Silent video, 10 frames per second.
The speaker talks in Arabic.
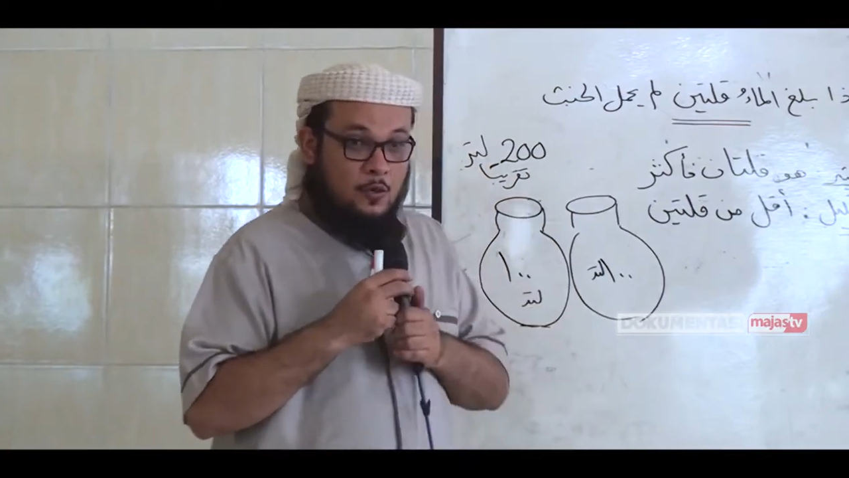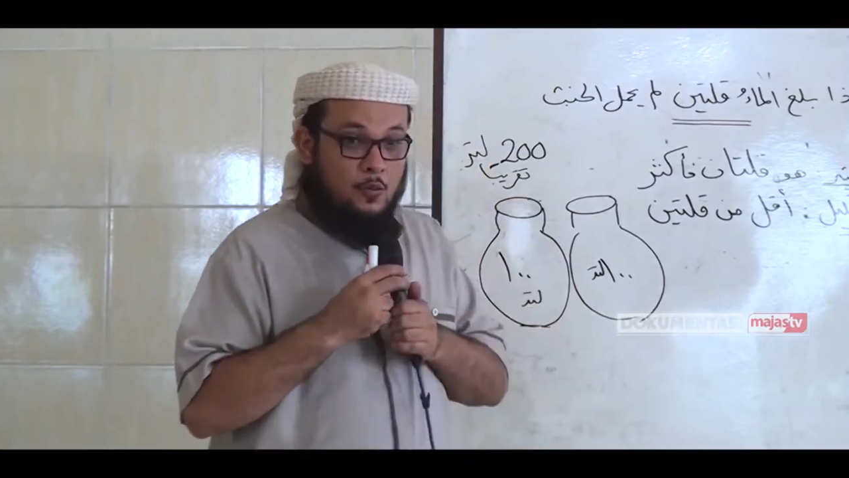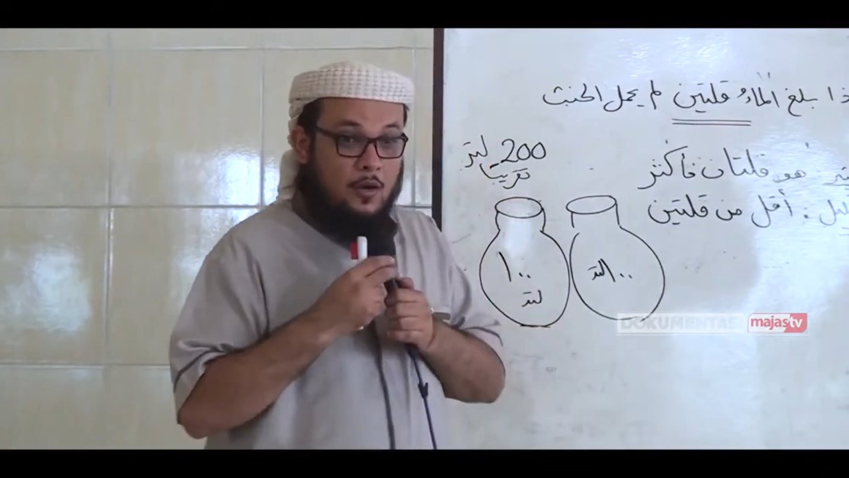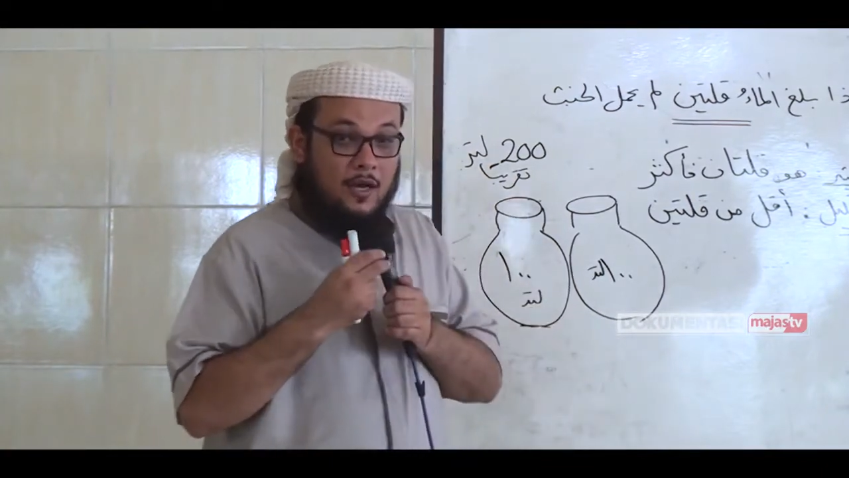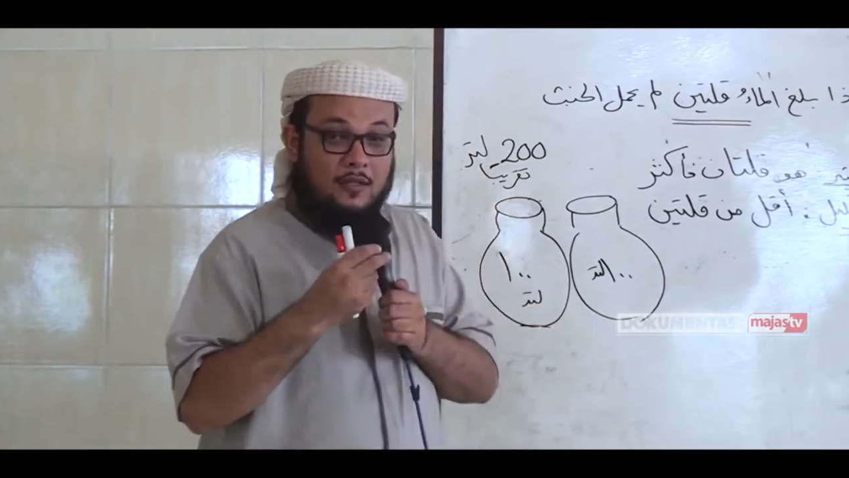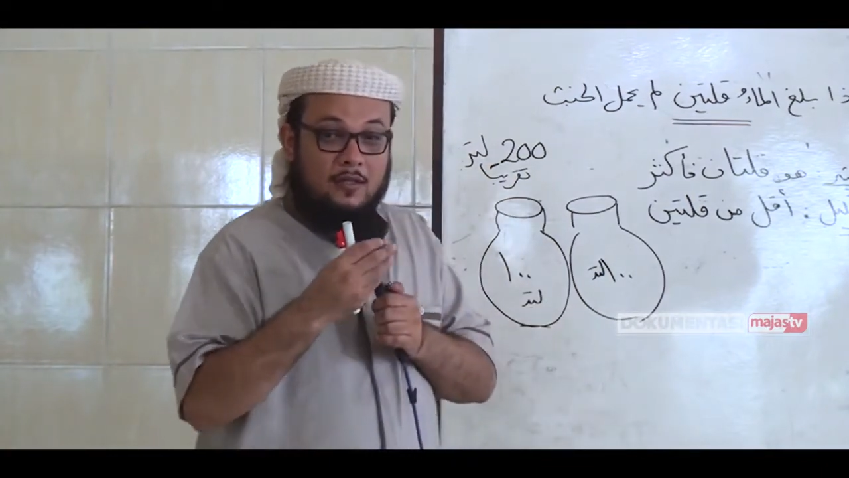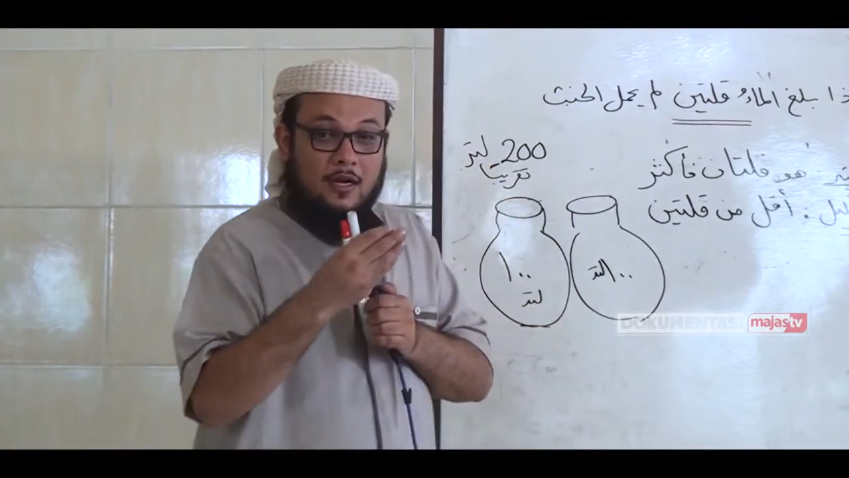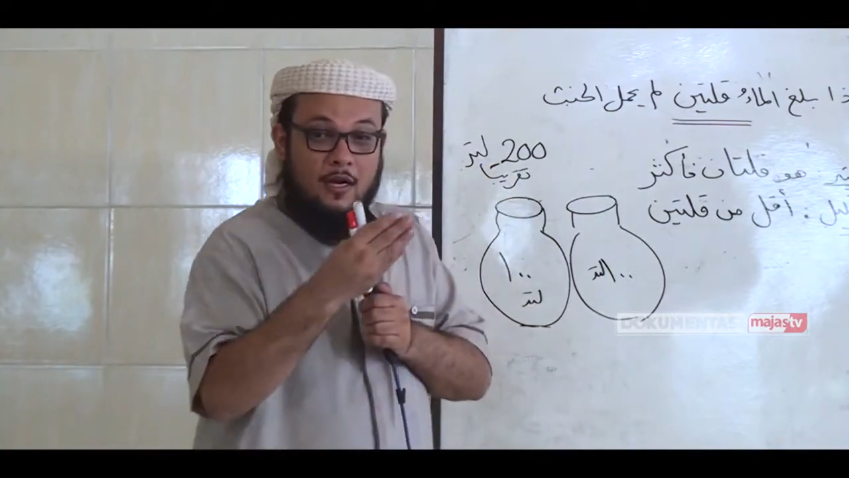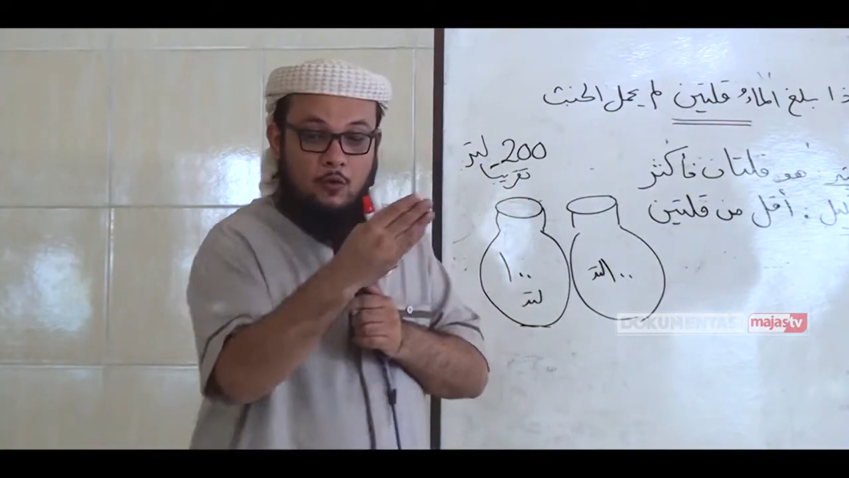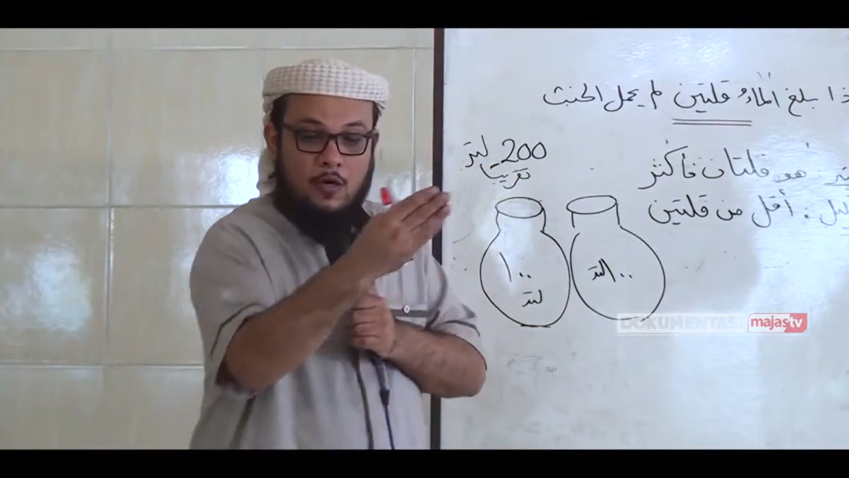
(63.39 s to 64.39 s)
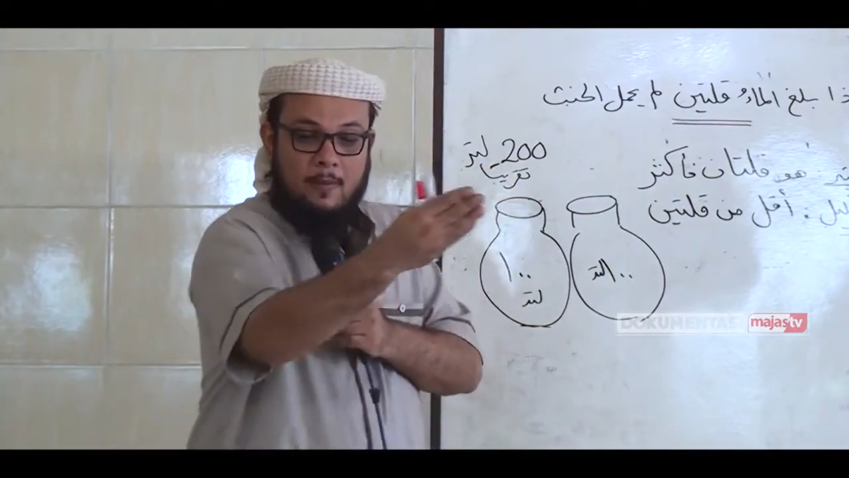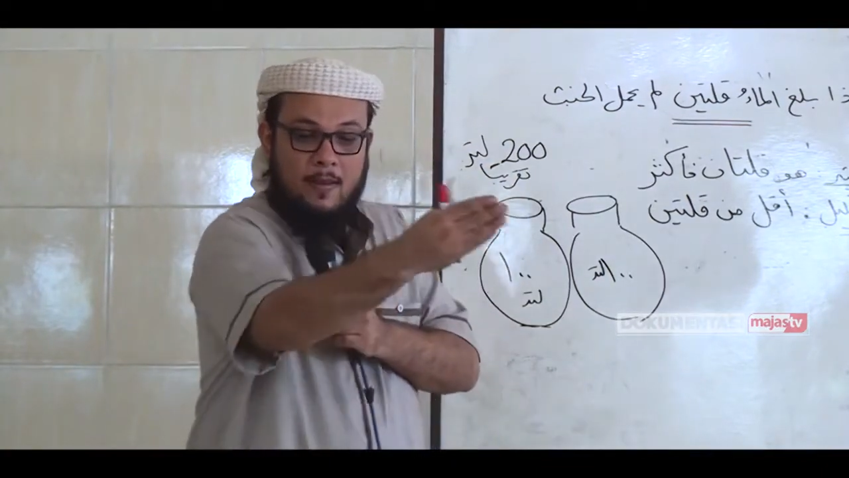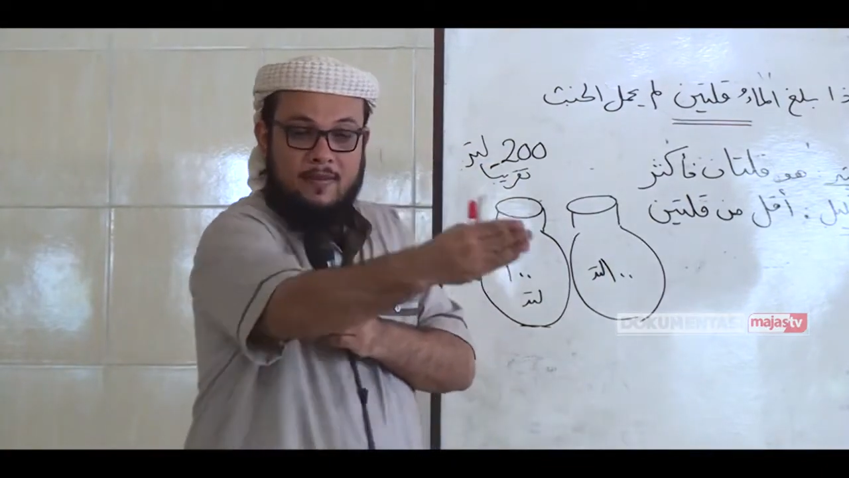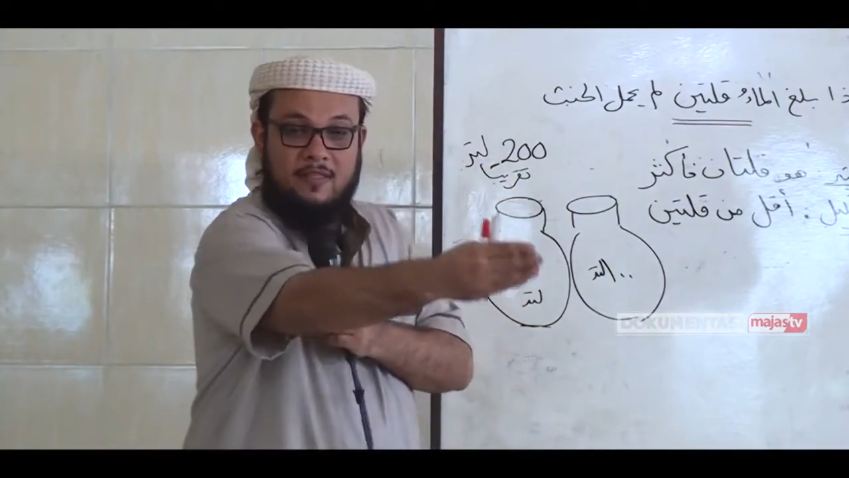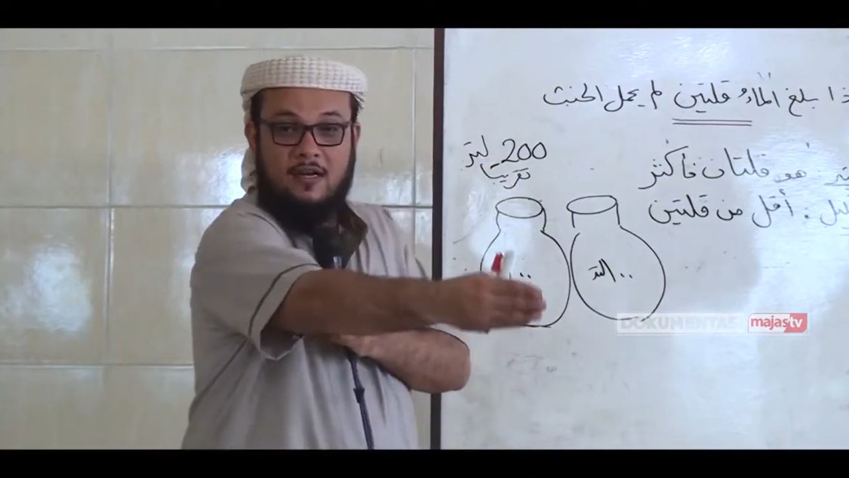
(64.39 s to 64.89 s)
وقدرها العلماء
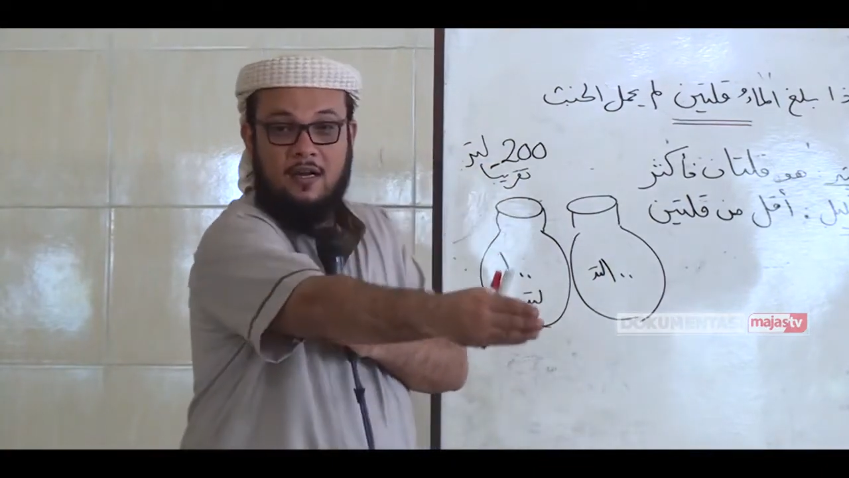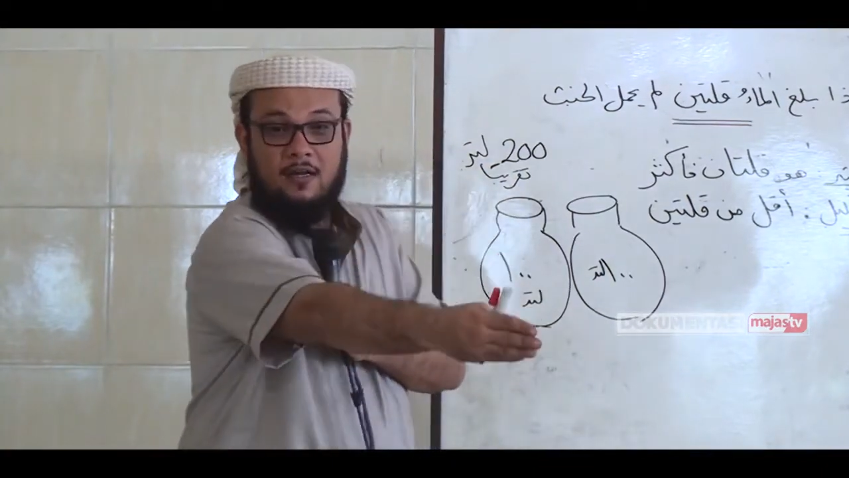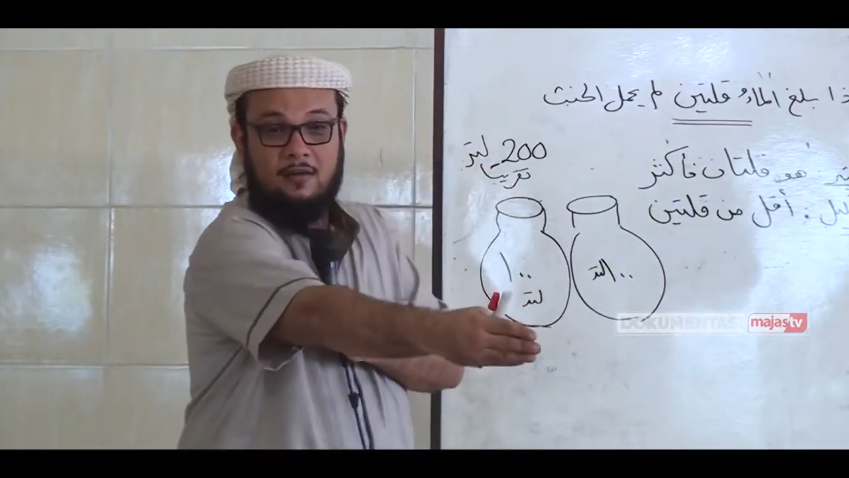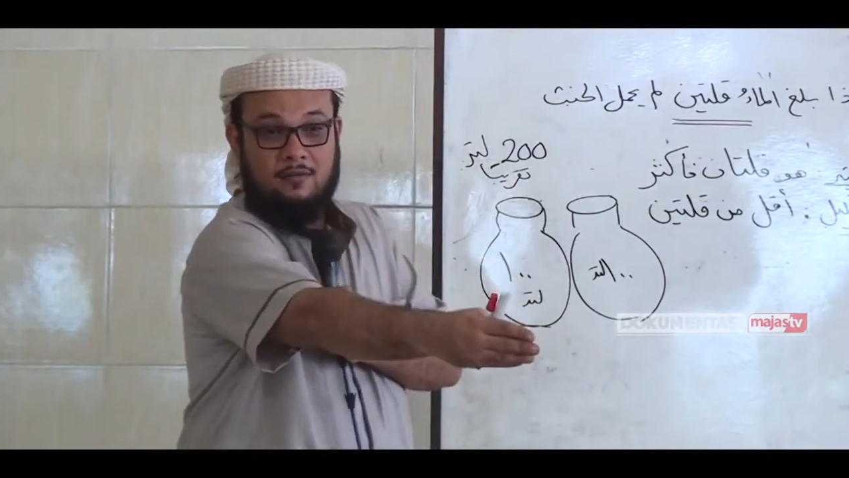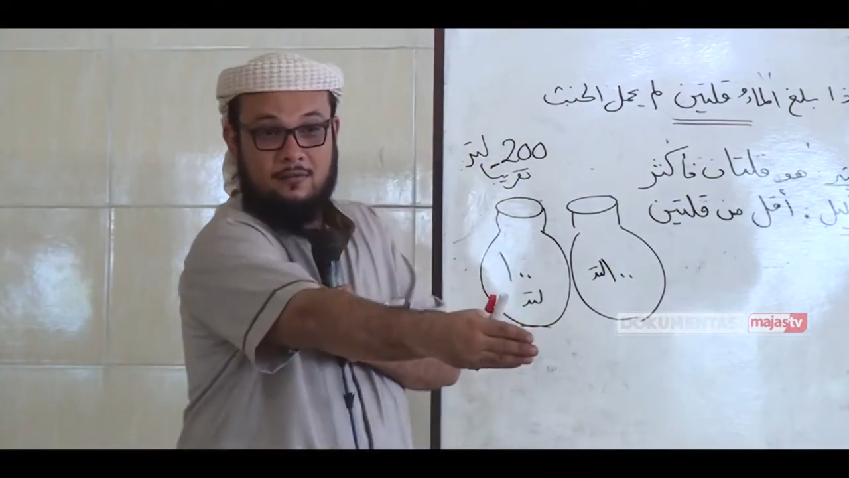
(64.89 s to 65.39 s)
بالذراع